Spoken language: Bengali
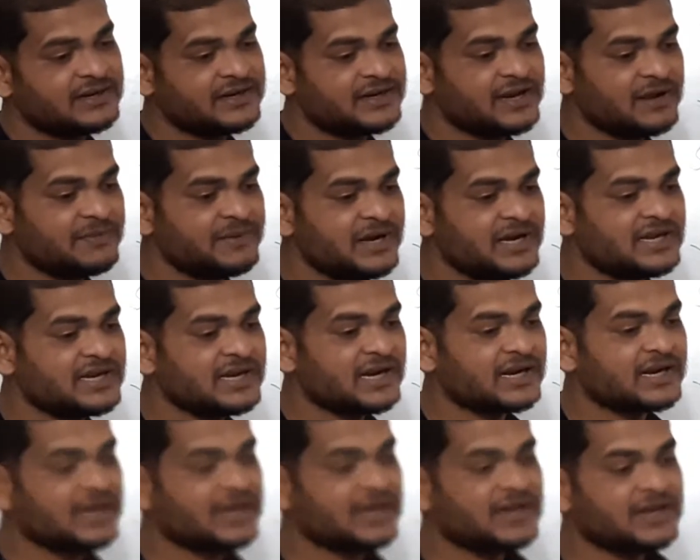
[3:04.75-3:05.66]

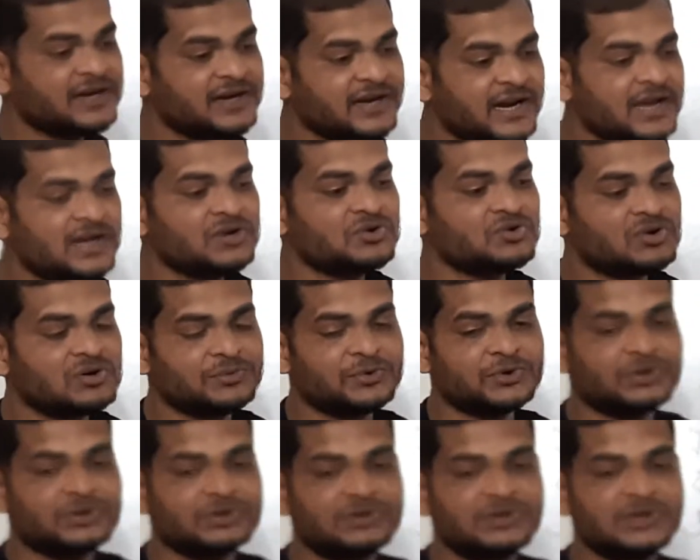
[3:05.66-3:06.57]
ডেবিটটাকে ক্রেডিট করব
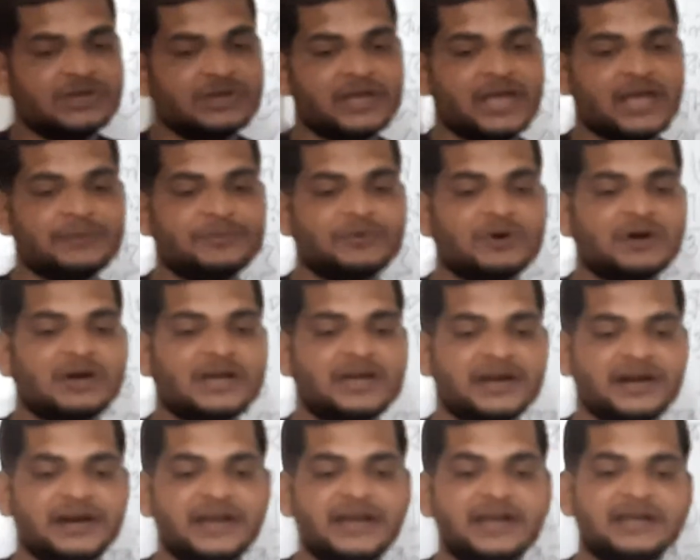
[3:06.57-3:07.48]
এবং
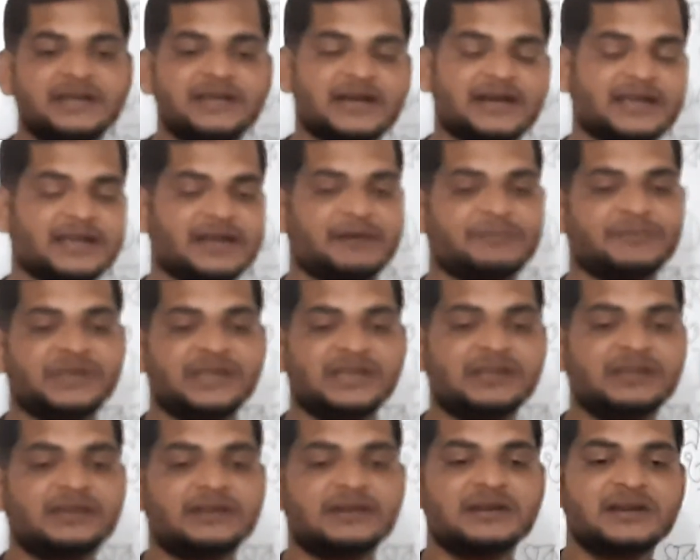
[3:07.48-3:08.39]
ক্রেডিটটাকে আমি
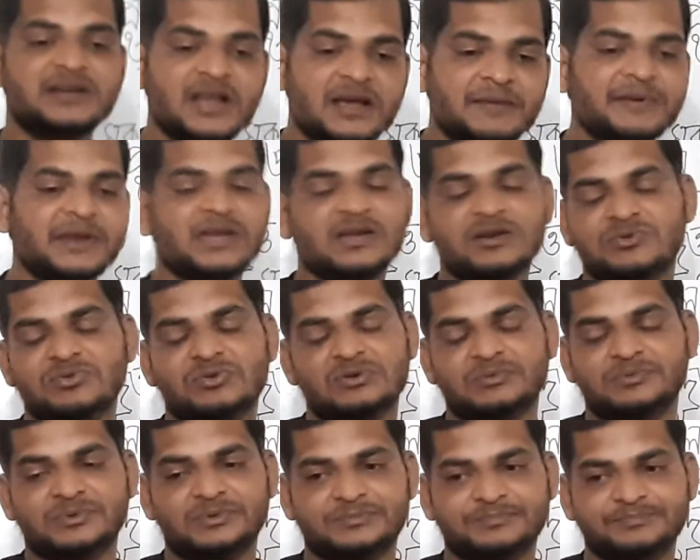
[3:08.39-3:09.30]
ডেবিট
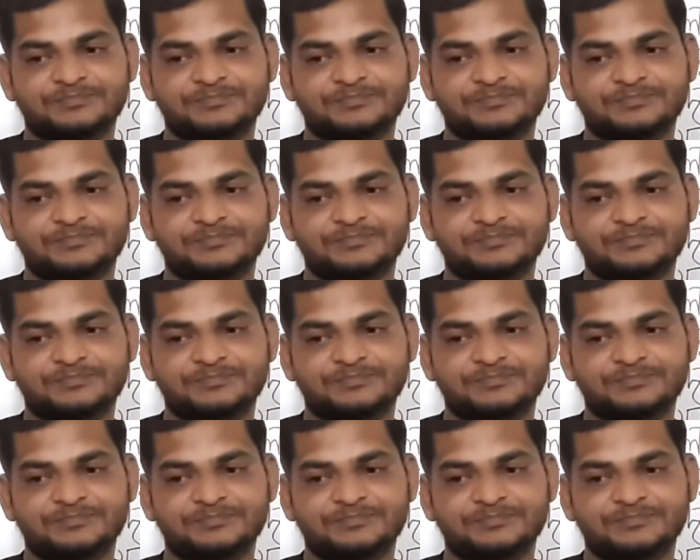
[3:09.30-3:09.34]
করব।